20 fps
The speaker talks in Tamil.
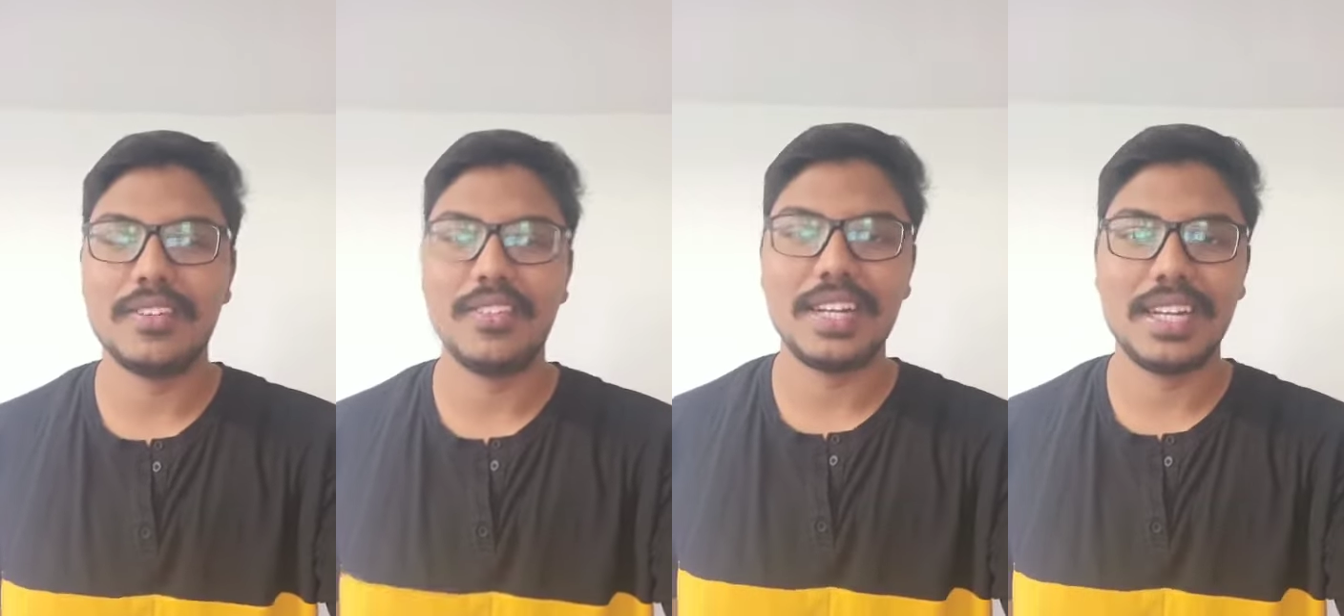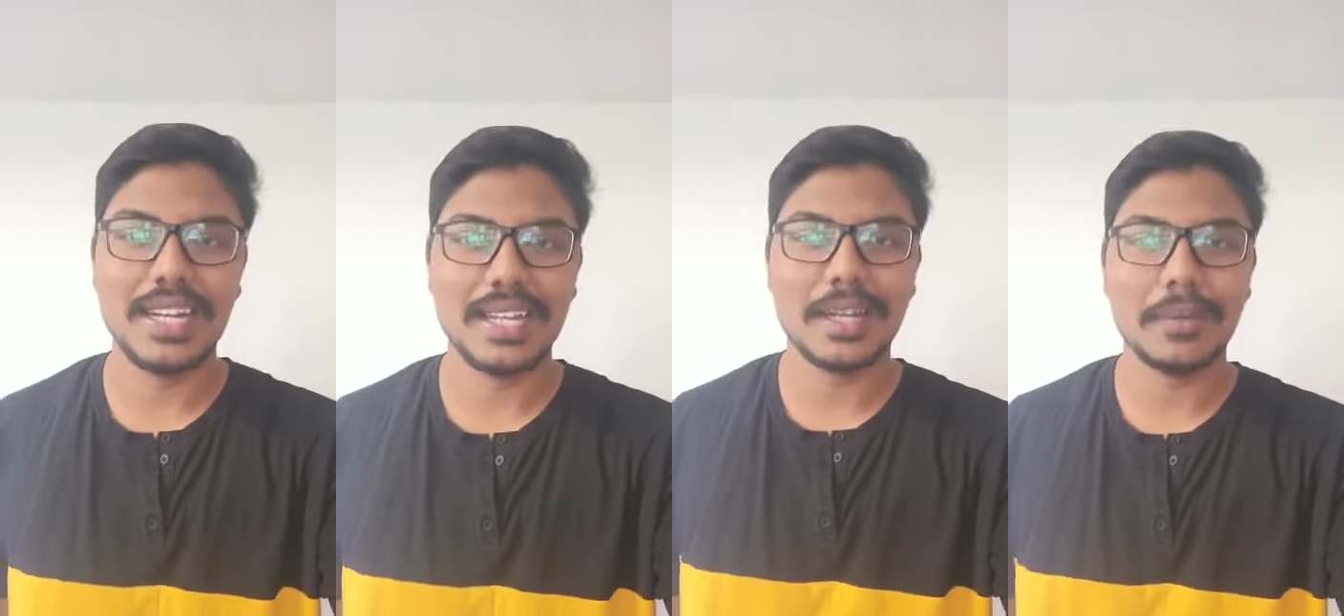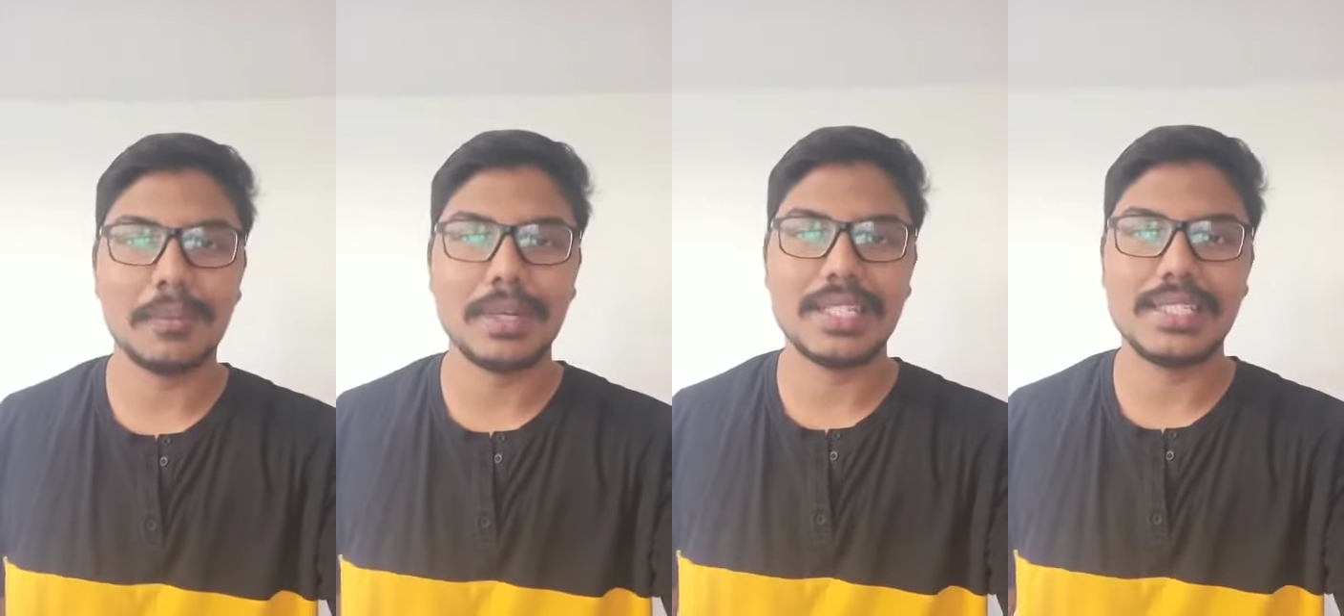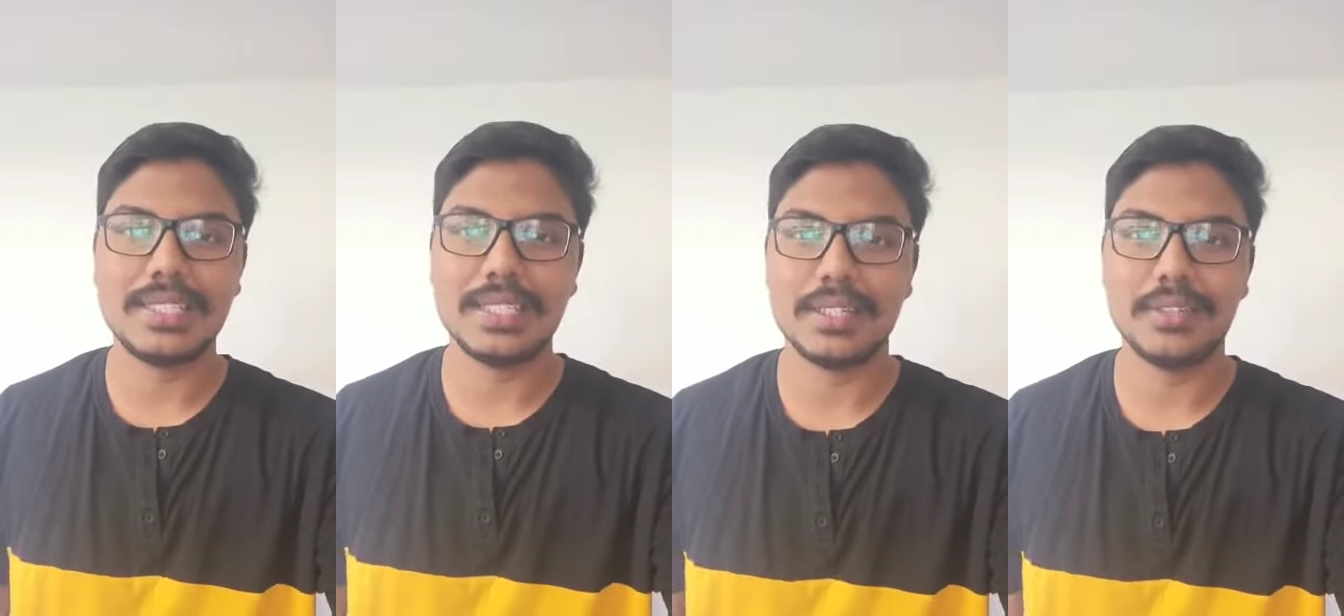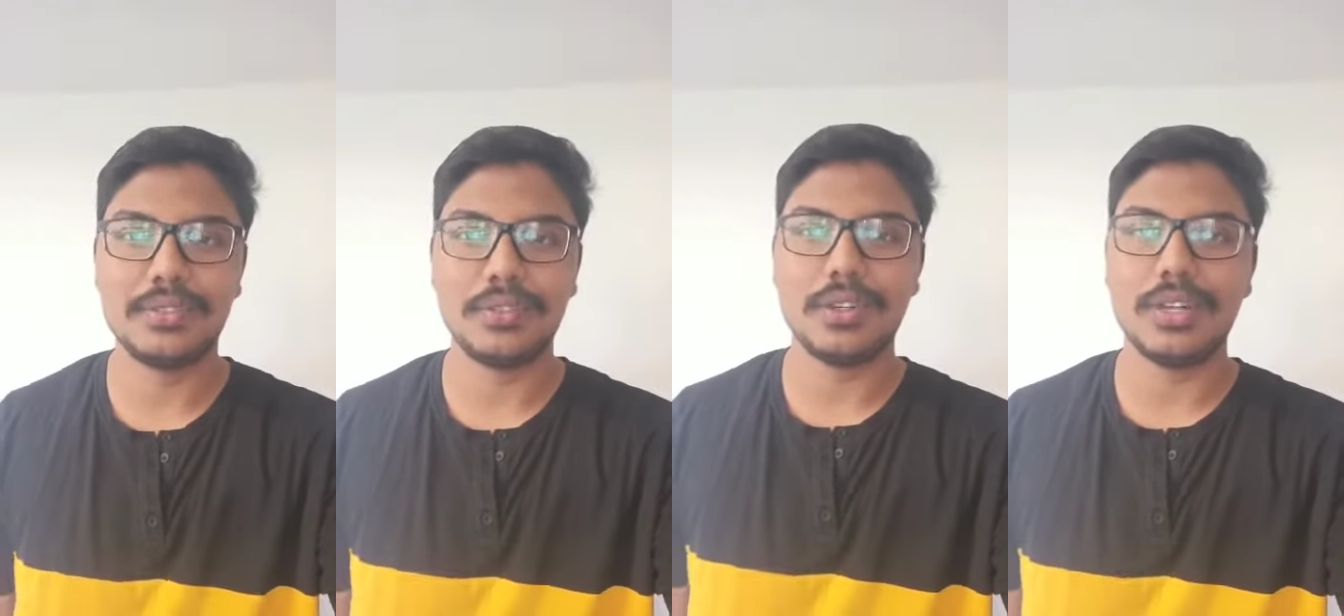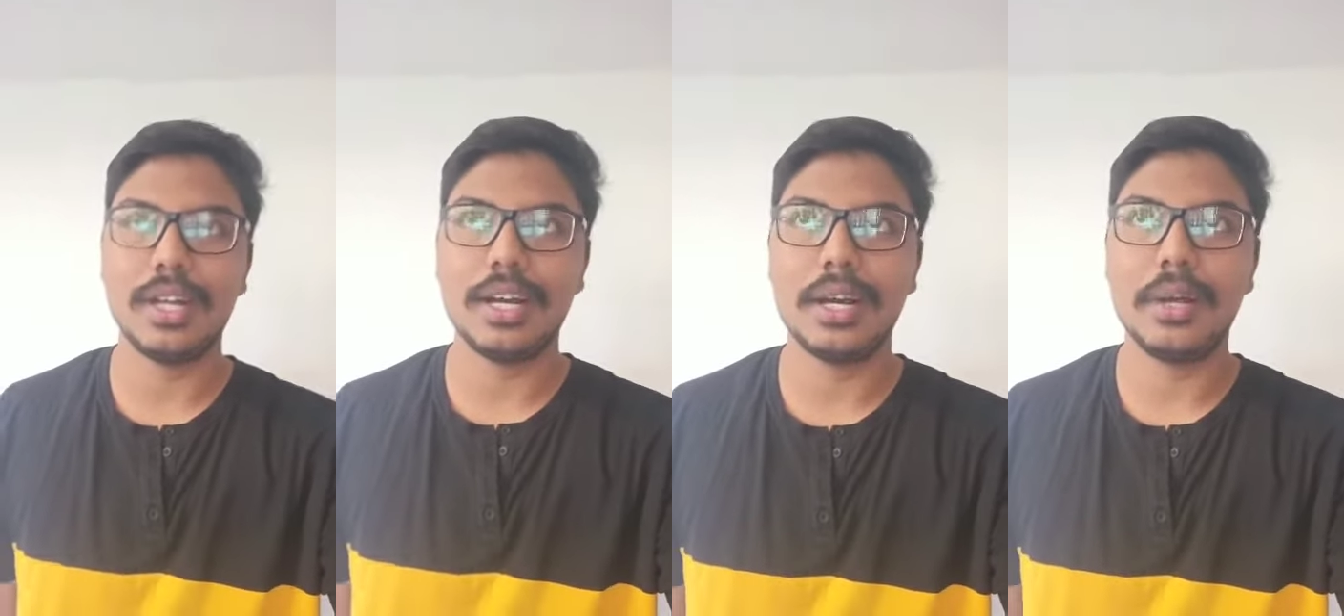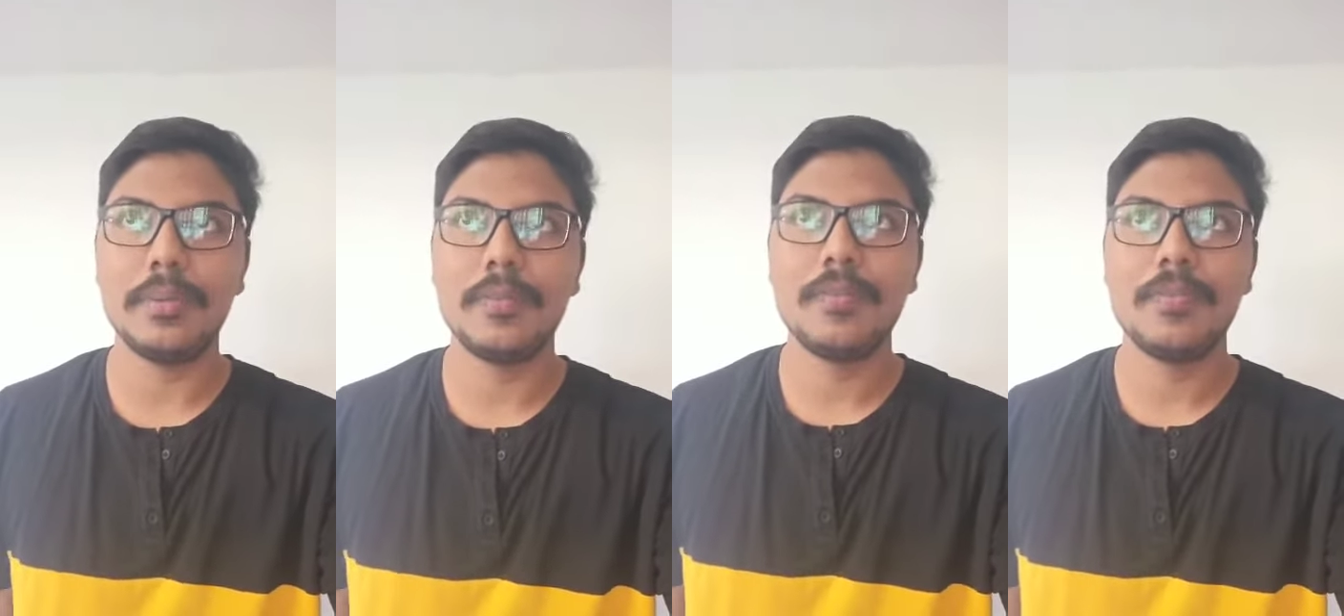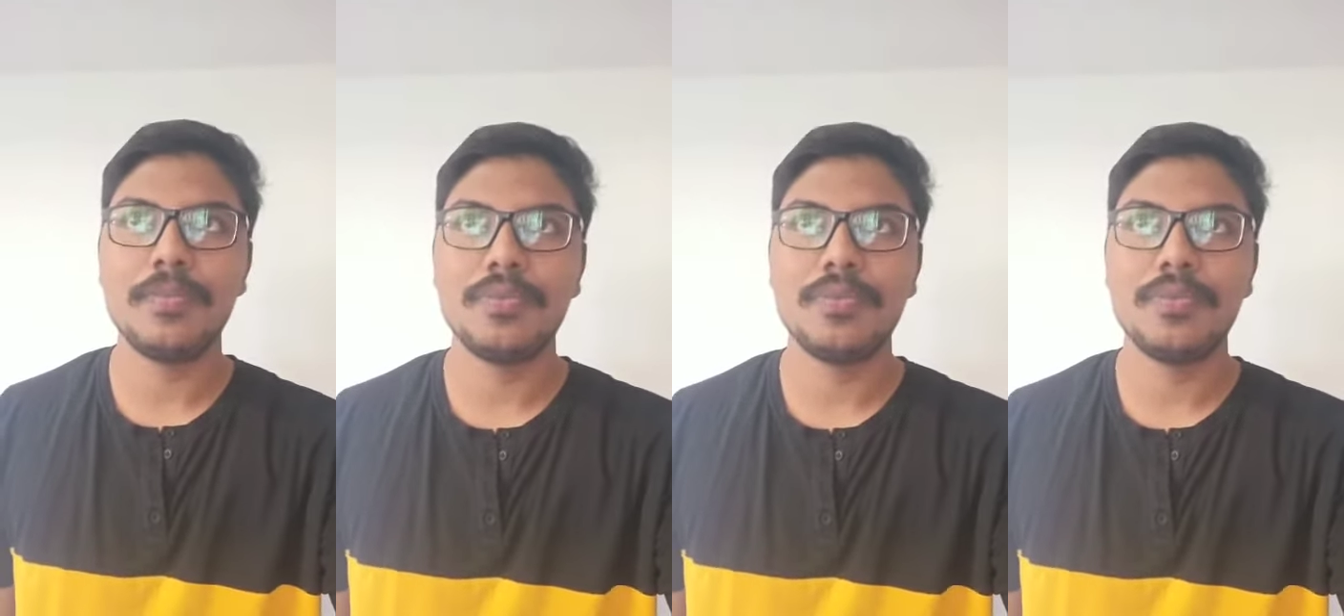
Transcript: வீட்டிலே தான் படித்தேன் ஃபுல்லாக